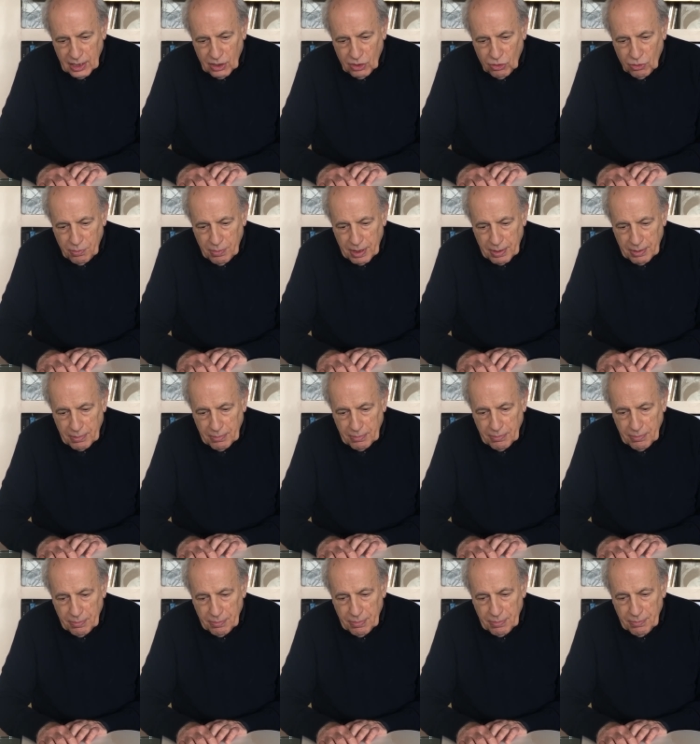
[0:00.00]
come
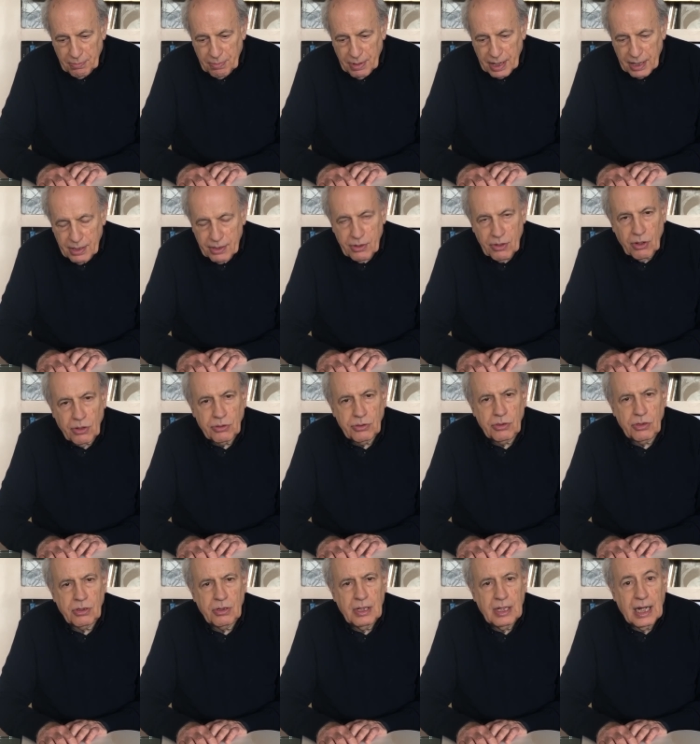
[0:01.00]
ben
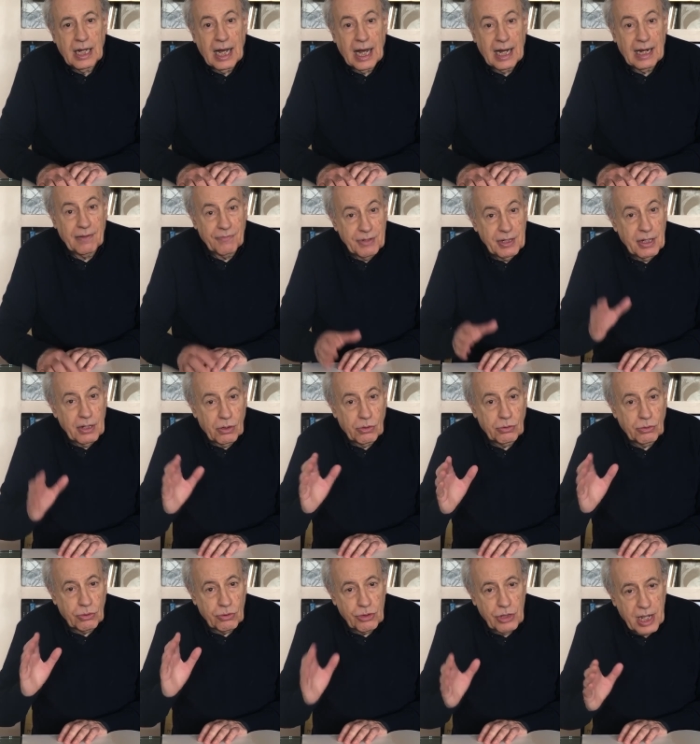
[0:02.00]
noto, alla fine
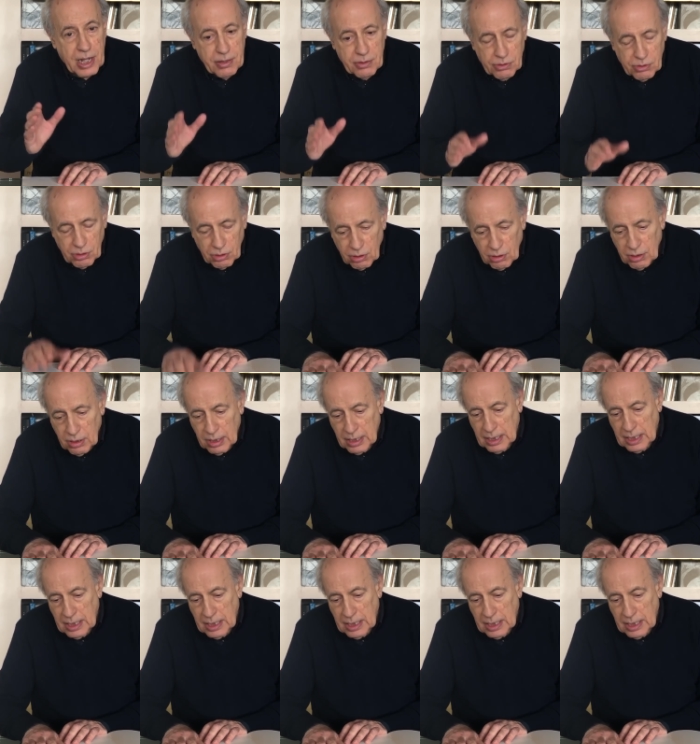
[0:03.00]
dell'Ottocento,